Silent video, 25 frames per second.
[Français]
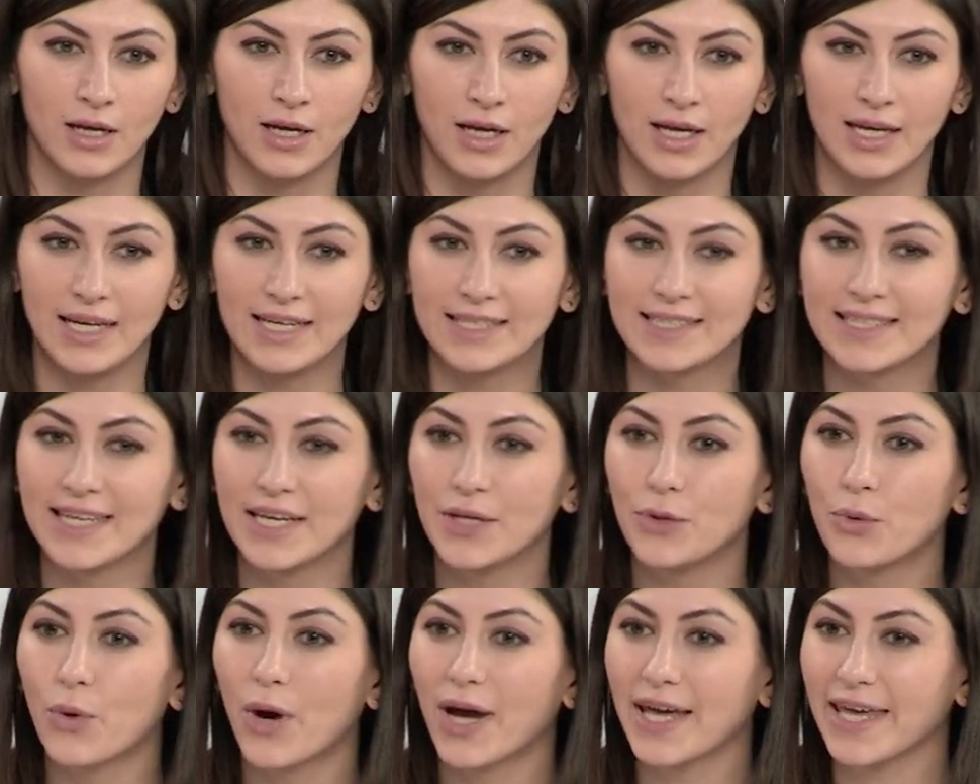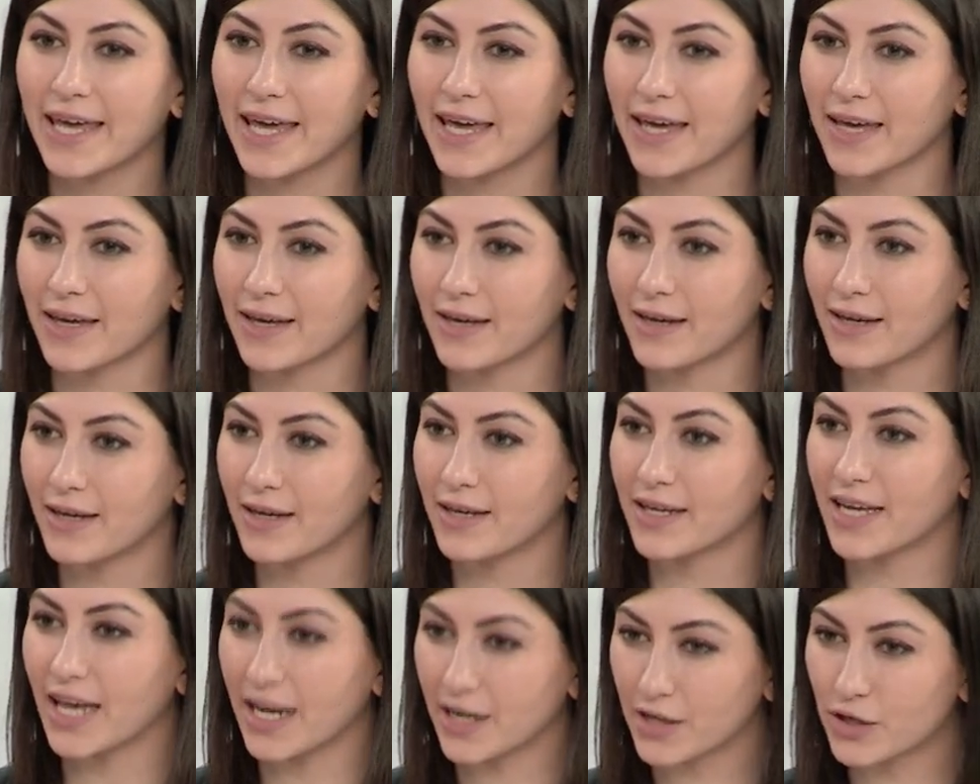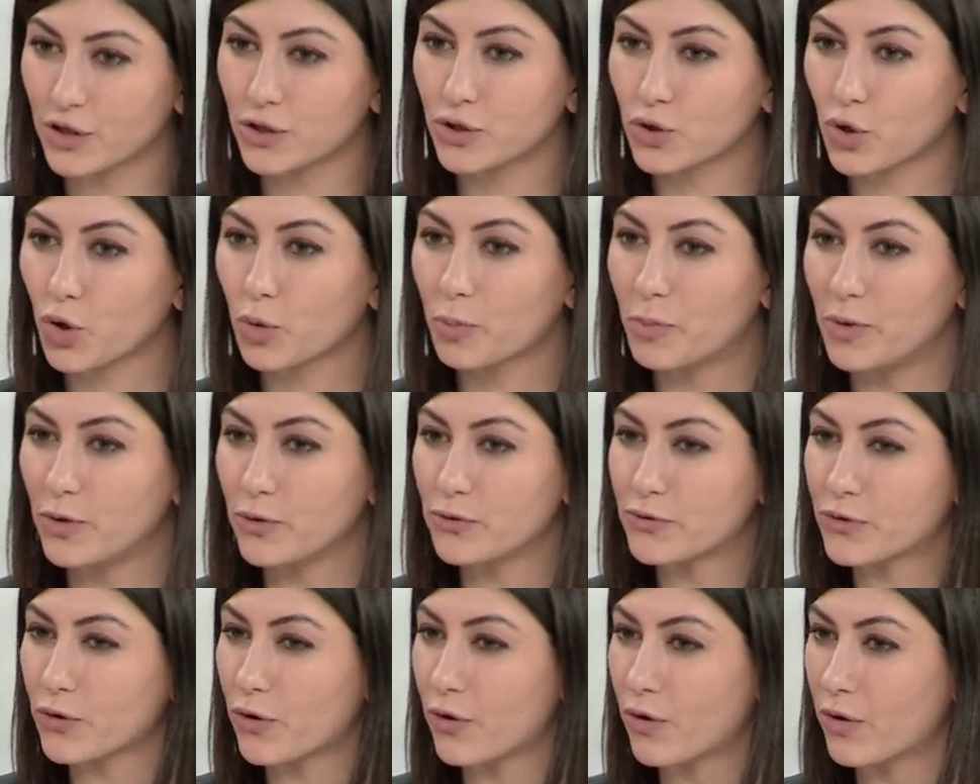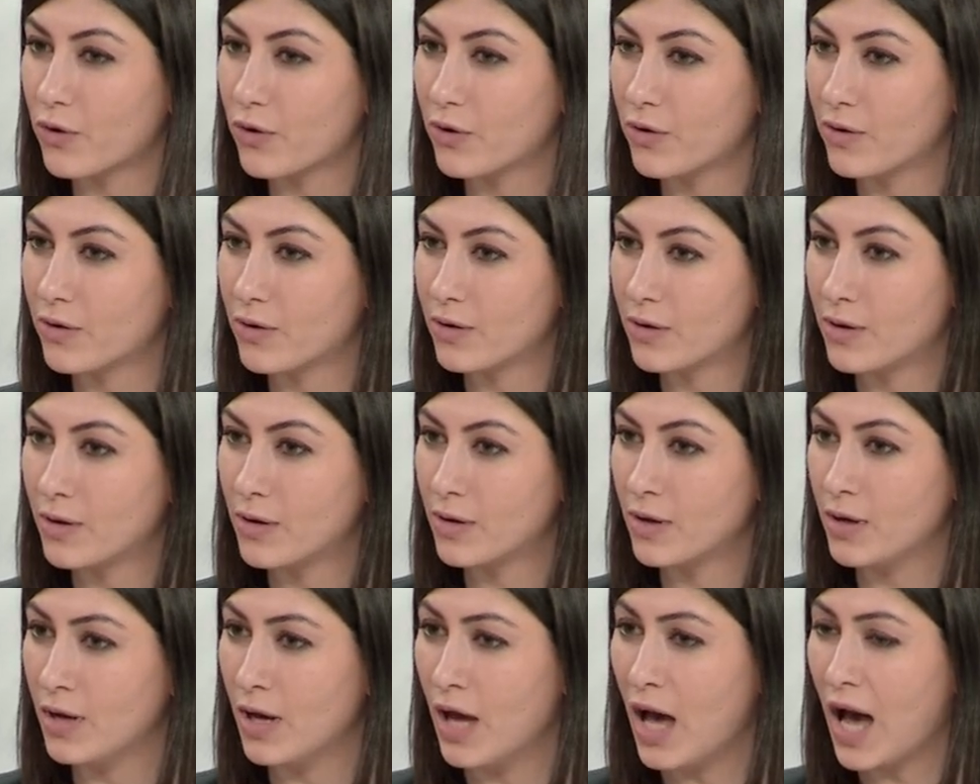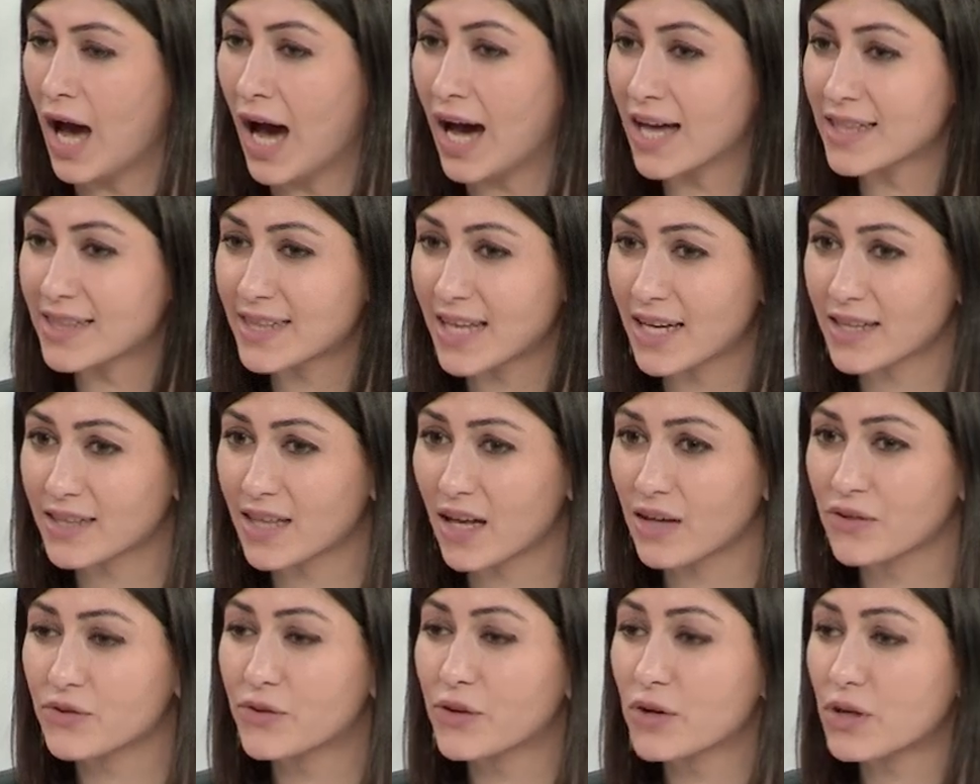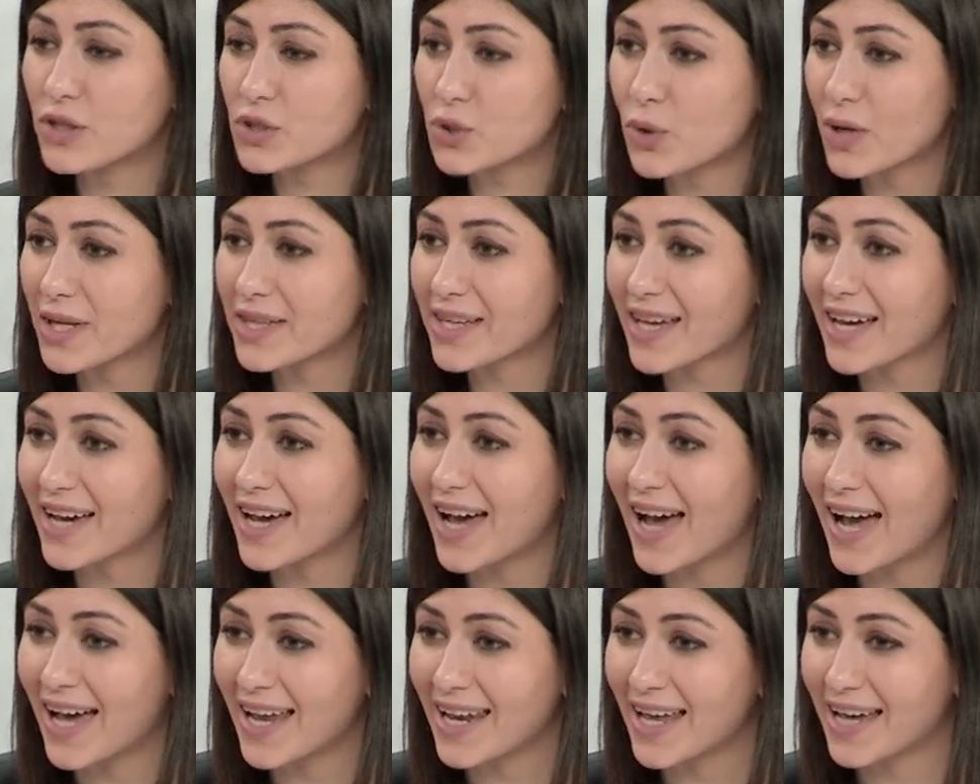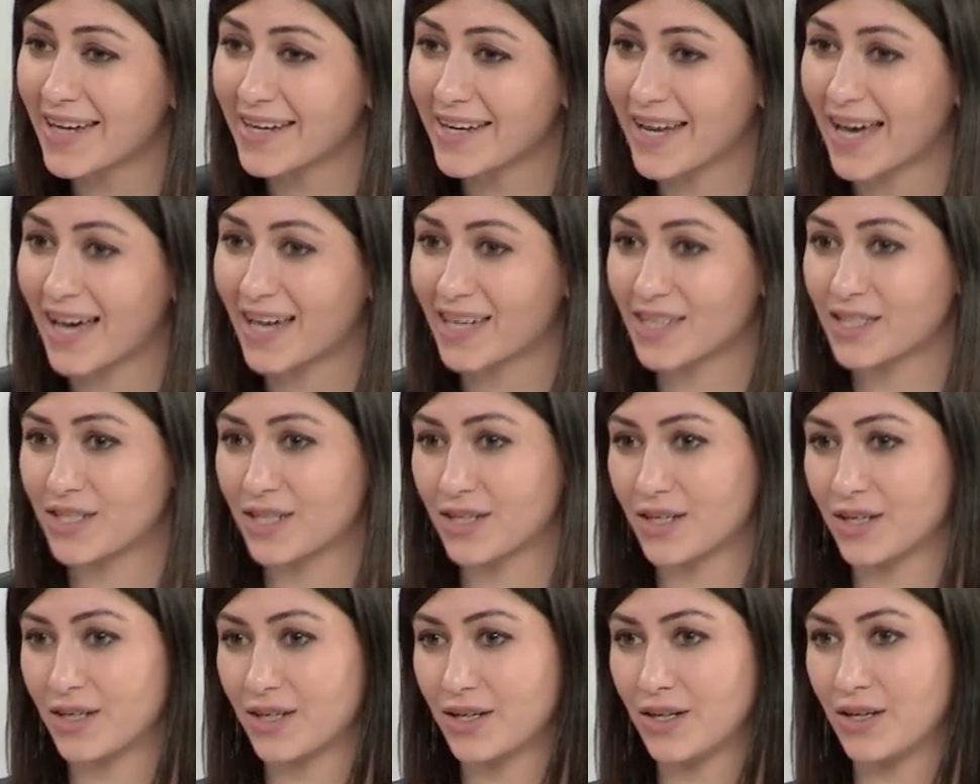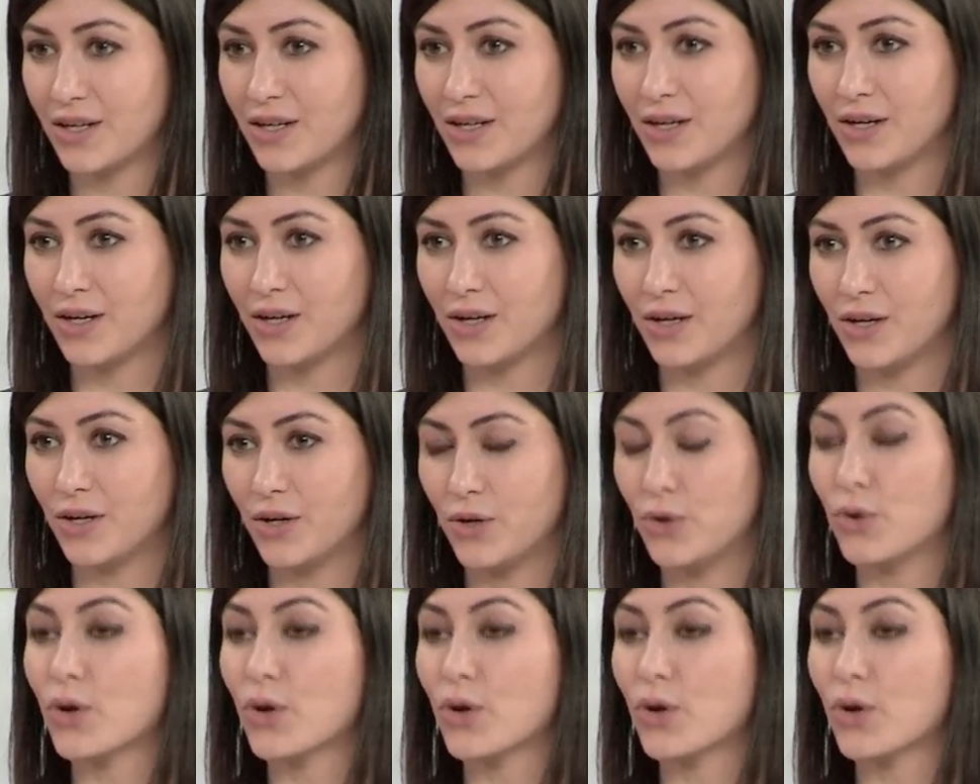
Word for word: Il s'est noyé quelques jours plus tôt en tentant de rejoindre à la nage le